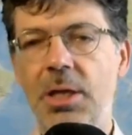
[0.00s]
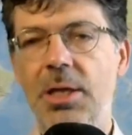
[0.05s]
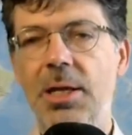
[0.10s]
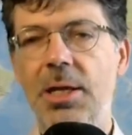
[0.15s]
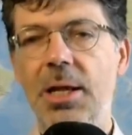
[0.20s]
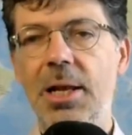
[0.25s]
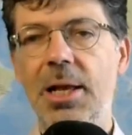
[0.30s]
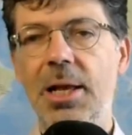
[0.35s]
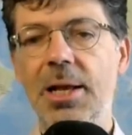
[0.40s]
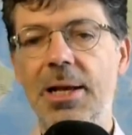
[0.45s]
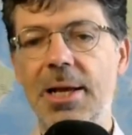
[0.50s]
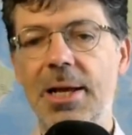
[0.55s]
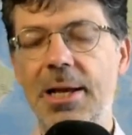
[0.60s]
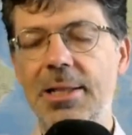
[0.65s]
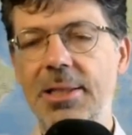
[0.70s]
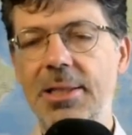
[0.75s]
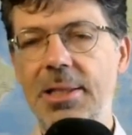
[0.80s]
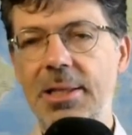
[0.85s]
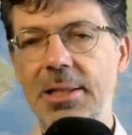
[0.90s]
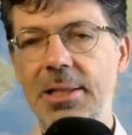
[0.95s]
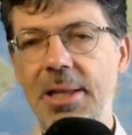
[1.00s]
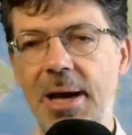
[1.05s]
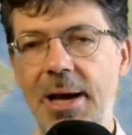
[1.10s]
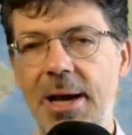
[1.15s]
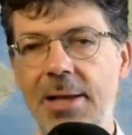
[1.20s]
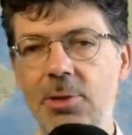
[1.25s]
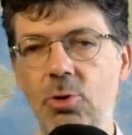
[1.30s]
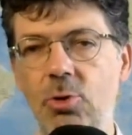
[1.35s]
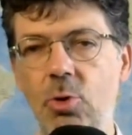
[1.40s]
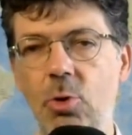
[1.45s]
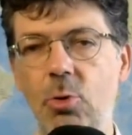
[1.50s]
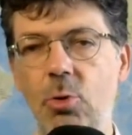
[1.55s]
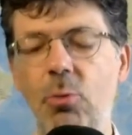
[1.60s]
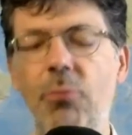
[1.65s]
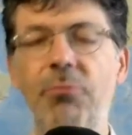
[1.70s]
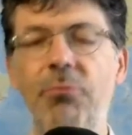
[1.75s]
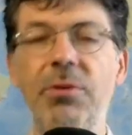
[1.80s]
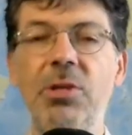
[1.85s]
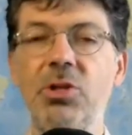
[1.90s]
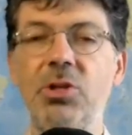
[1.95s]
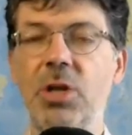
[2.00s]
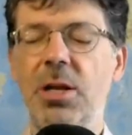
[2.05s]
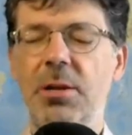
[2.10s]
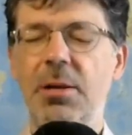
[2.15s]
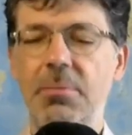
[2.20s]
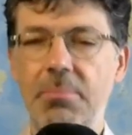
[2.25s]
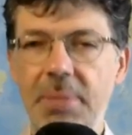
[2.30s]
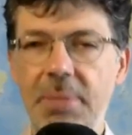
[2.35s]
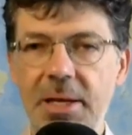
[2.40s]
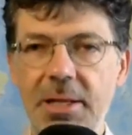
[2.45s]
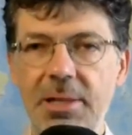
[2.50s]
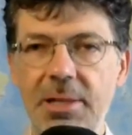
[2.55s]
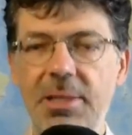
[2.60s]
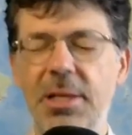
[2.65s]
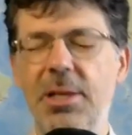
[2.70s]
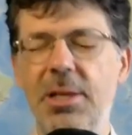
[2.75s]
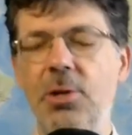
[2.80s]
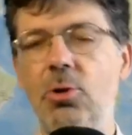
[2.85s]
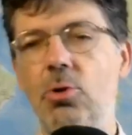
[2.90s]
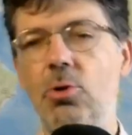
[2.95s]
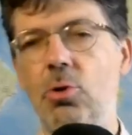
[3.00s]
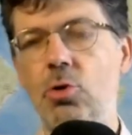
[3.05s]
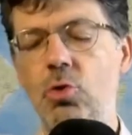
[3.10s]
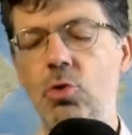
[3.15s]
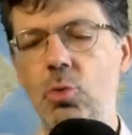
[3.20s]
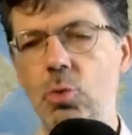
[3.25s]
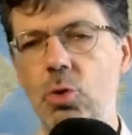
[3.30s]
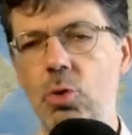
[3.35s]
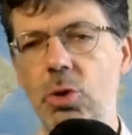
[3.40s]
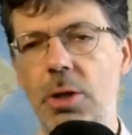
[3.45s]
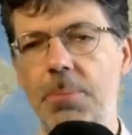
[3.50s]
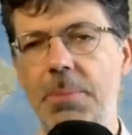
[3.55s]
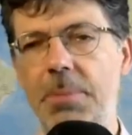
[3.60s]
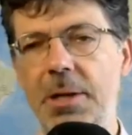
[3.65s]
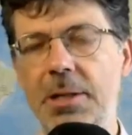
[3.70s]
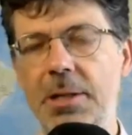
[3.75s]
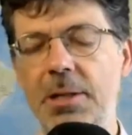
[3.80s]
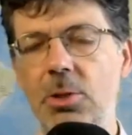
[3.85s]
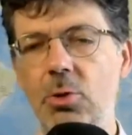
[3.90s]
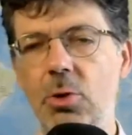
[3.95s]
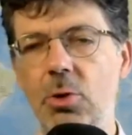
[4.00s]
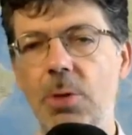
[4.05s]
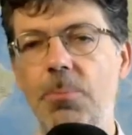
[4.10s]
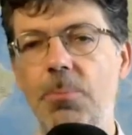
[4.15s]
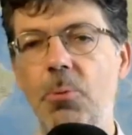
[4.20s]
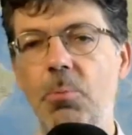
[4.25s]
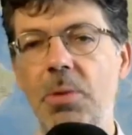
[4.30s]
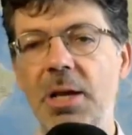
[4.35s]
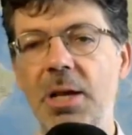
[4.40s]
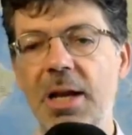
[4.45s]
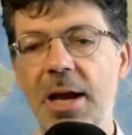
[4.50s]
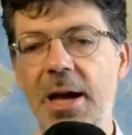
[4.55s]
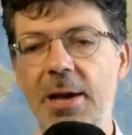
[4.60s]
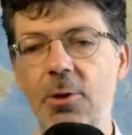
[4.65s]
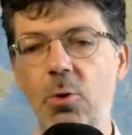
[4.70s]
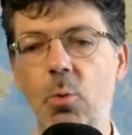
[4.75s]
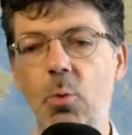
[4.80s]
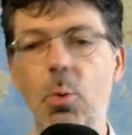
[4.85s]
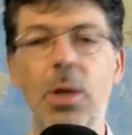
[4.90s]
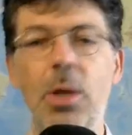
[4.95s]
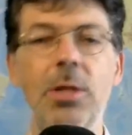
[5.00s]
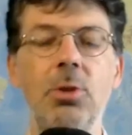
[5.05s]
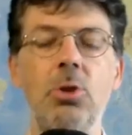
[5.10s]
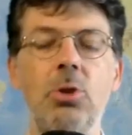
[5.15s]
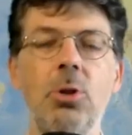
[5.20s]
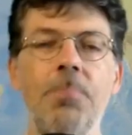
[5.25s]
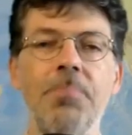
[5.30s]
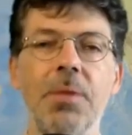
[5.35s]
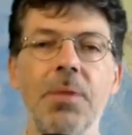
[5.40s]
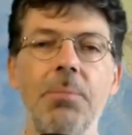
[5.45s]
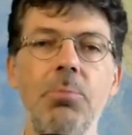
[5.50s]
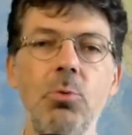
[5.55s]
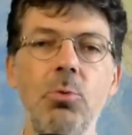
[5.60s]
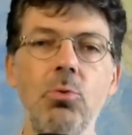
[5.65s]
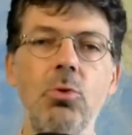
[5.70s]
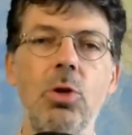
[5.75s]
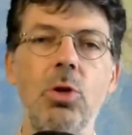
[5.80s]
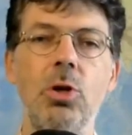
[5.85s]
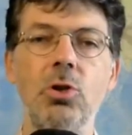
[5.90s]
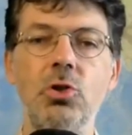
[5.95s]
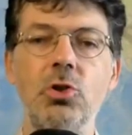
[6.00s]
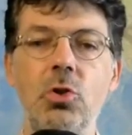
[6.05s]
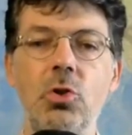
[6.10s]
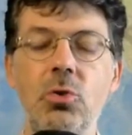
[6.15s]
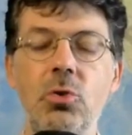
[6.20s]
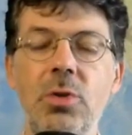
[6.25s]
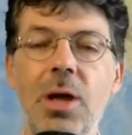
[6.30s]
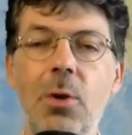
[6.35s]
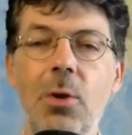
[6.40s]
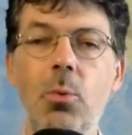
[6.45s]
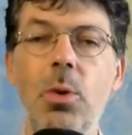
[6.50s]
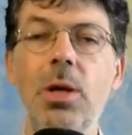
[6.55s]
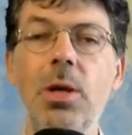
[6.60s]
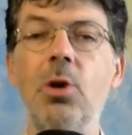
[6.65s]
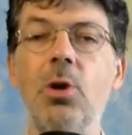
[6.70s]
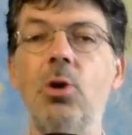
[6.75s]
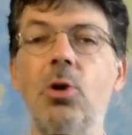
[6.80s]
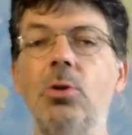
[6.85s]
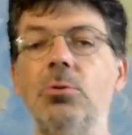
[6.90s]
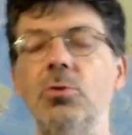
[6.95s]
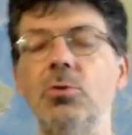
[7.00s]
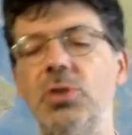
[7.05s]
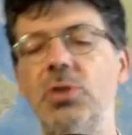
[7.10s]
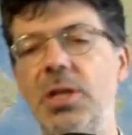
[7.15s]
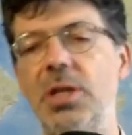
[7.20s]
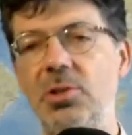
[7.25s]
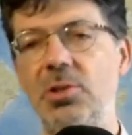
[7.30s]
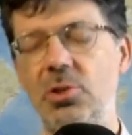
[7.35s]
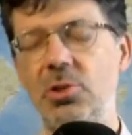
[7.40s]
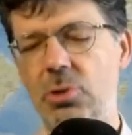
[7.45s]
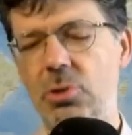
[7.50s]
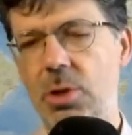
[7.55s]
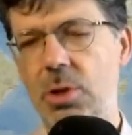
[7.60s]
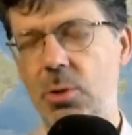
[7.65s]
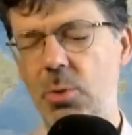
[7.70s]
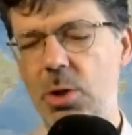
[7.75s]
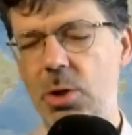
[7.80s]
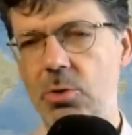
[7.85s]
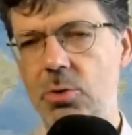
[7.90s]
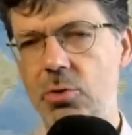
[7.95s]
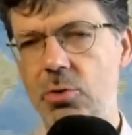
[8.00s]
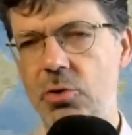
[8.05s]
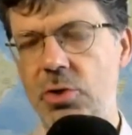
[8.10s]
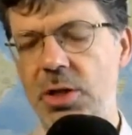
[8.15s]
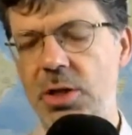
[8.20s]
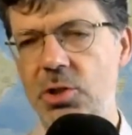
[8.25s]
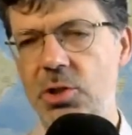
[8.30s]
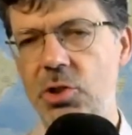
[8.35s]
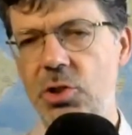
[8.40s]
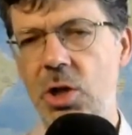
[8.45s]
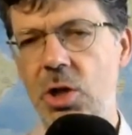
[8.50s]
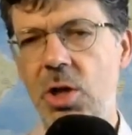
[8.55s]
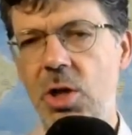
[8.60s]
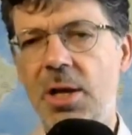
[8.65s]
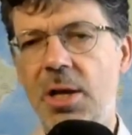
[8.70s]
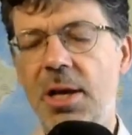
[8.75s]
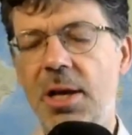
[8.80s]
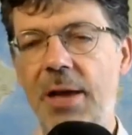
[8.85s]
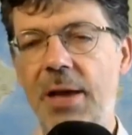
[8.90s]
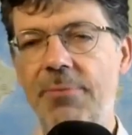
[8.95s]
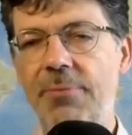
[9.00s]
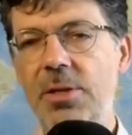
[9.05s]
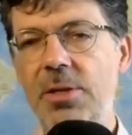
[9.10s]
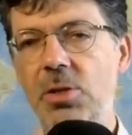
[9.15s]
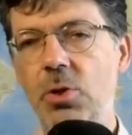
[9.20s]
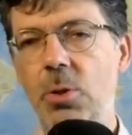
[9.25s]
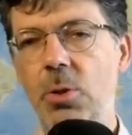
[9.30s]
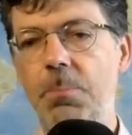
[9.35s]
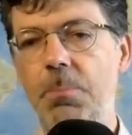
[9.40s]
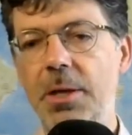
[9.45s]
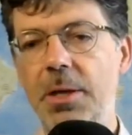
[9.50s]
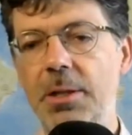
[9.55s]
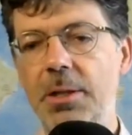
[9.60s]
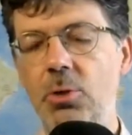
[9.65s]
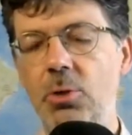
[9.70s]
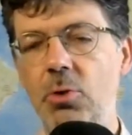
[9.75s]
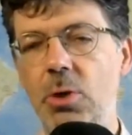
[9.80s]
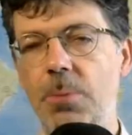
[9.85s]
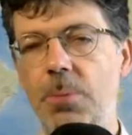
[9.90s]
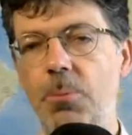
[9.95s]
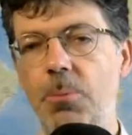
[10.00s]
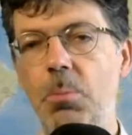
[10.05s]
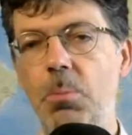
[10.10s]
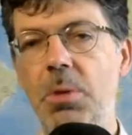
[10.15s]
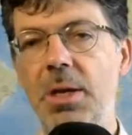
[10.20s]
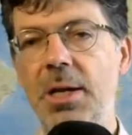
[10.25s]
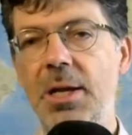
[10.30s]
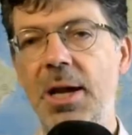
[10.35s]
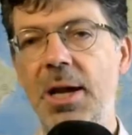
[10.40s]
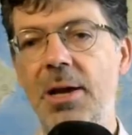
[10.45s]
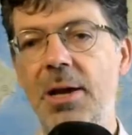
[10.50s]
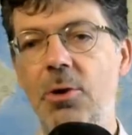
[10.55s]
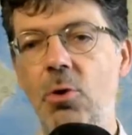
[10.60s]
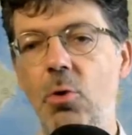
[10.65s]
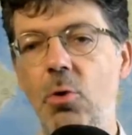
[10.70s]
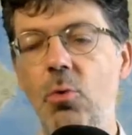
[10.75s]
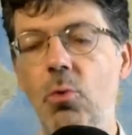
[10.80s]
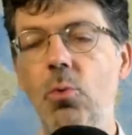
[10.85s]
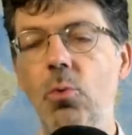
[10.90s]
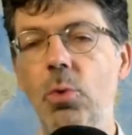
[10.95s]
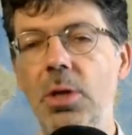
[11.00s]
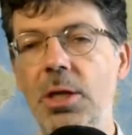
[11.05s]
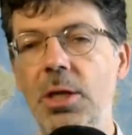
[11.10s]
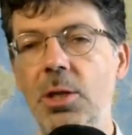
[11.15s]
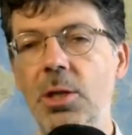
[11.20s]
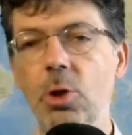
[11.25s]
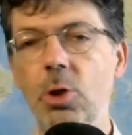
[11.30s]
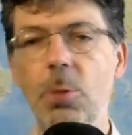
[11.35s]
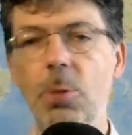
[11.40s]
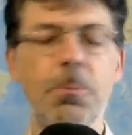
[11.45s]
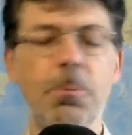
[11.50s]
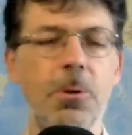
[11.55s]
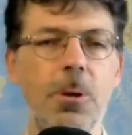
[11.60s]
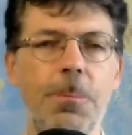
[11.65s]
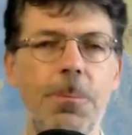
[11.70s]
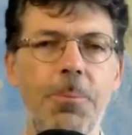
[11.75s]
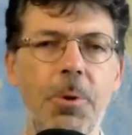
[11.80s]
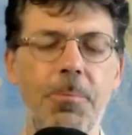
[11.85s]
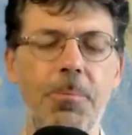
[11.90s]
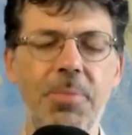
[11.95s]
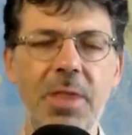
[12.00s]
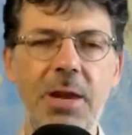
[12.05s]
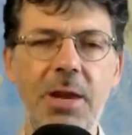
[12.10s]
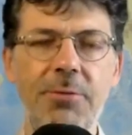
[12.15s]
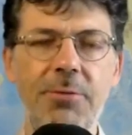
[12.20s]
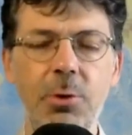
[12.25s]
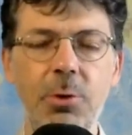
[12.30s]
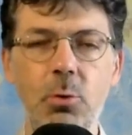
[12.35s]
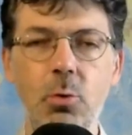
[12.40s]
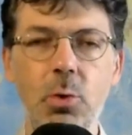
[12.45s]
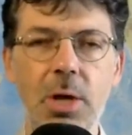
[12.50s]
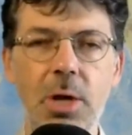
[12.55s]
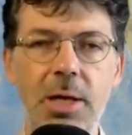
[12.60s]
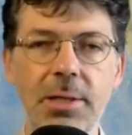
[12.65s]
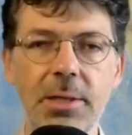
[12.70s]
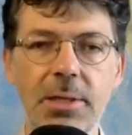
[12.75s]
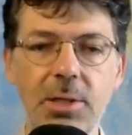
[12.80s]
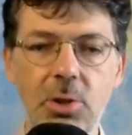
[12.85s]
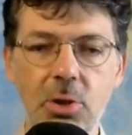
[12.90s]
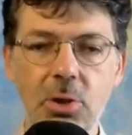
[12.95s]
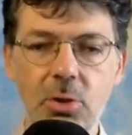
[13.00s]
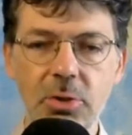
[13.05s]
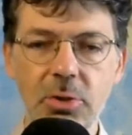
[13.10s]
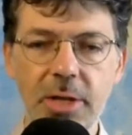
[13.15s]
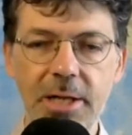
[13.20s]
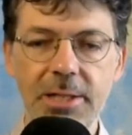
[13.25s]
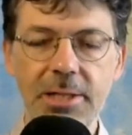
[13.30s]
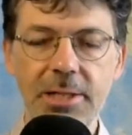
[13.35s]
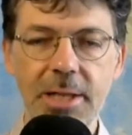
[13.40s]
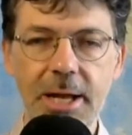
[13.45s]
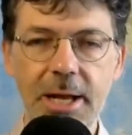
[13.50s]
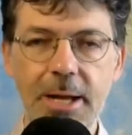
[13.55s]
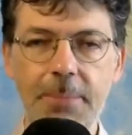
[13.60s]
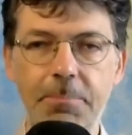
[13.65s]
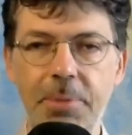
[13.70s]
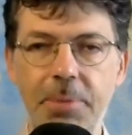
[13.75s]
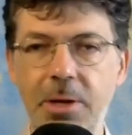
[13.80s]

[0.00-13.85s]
il candidato ufficialmente riconosciuto dal Partito Repubblicano, quanto piuttosto da quel consenso, da quel consenso che ha visto il Partito Repubblicano unito proprio proprio nella figura di Donald Trump.